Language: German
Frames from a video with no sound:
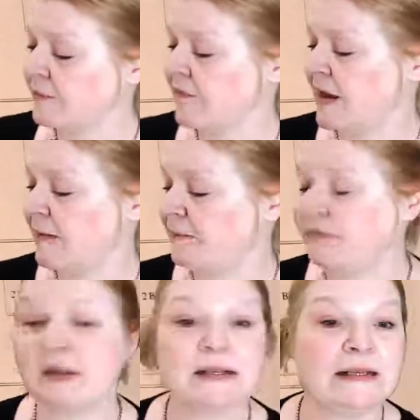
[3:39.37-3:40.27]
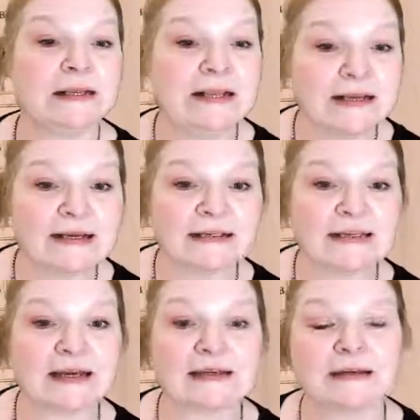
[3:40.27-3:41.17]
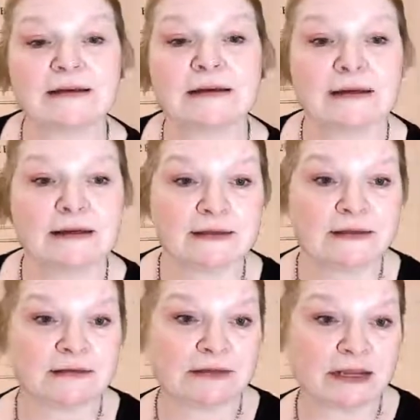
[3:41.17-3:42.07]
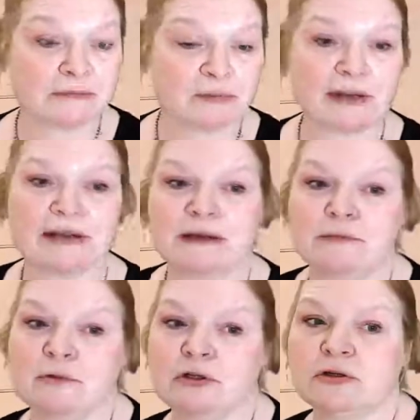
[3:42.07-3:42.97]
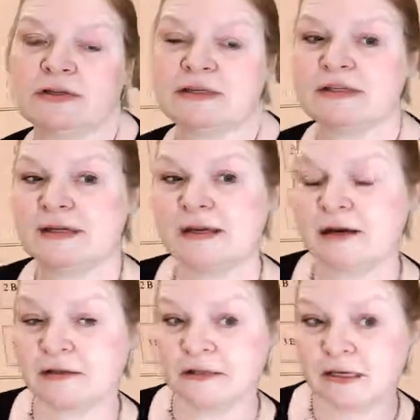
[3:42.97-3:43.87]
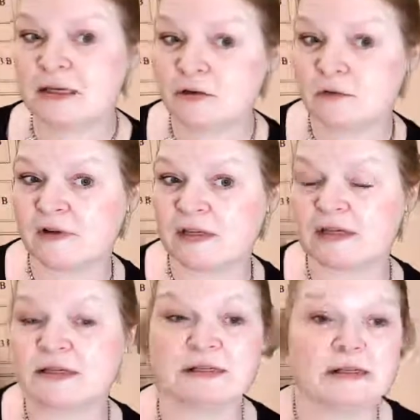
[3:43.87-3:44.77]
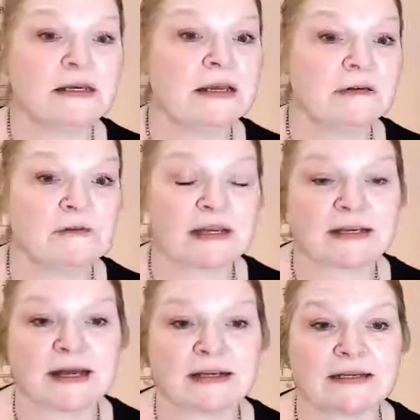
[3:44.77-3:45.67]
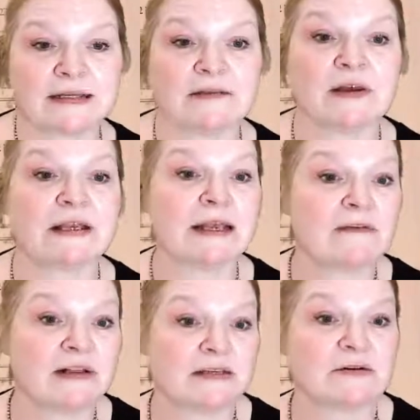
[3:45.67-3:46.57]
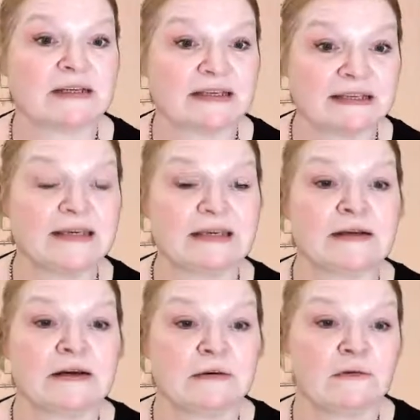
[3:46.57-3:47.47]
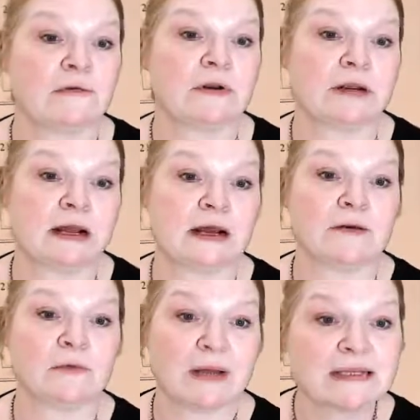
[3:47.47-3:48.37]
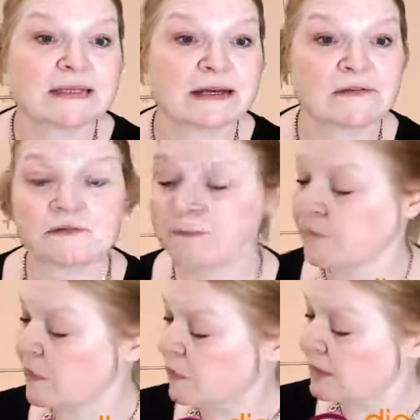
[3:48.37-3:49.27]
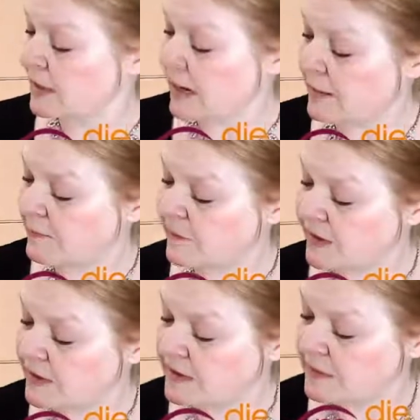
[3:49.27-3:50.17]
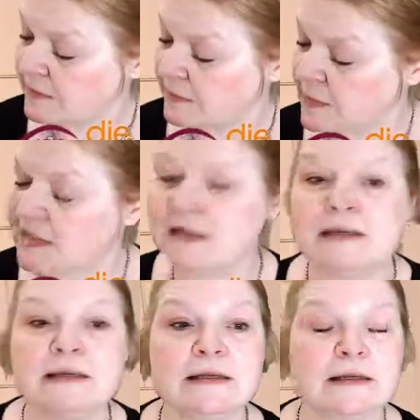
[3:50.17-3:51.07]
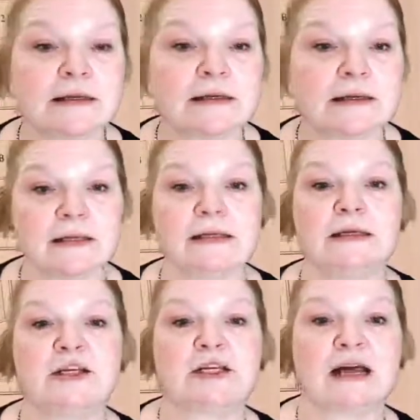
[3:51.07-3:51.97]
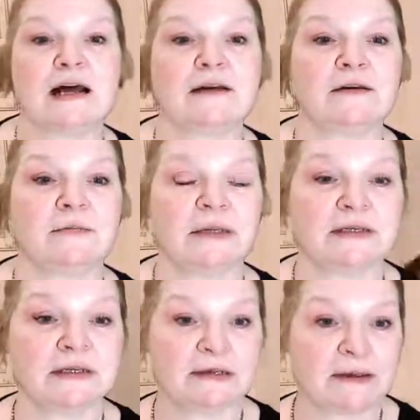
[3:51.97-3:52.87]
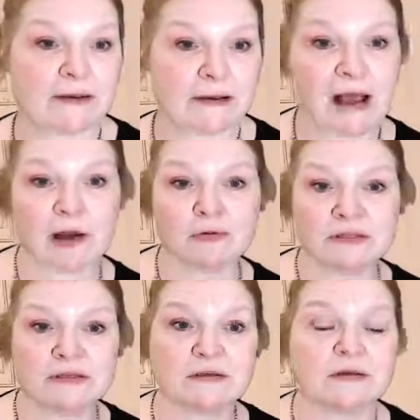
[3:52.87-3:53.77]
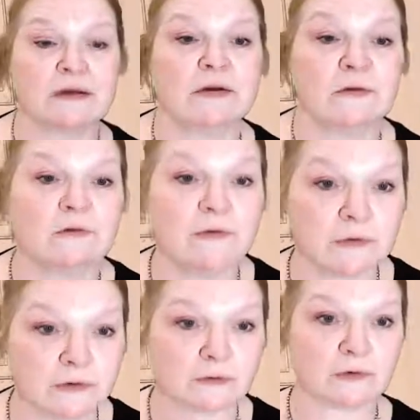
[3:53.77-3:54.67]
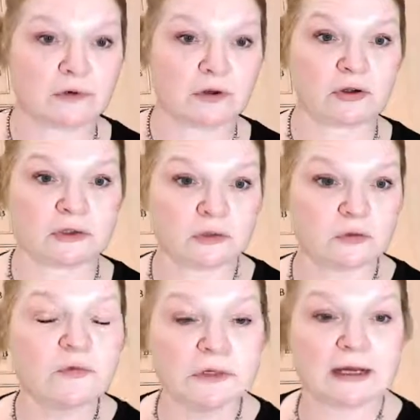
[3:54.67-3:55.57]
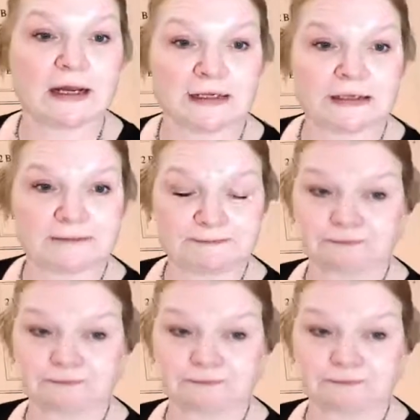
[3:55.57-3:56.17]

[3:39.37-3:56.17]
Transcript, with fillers: Und wir haben die linke Seite, die dann mit Planeten bestückt ist, die eher als introvertierte Werte angesehen werden, jedenfalls aus der Sicht von Hajo Banzhaf. Und dann haben wir die Mittellinie, die stark mit der Außenwirkung zu tun hat.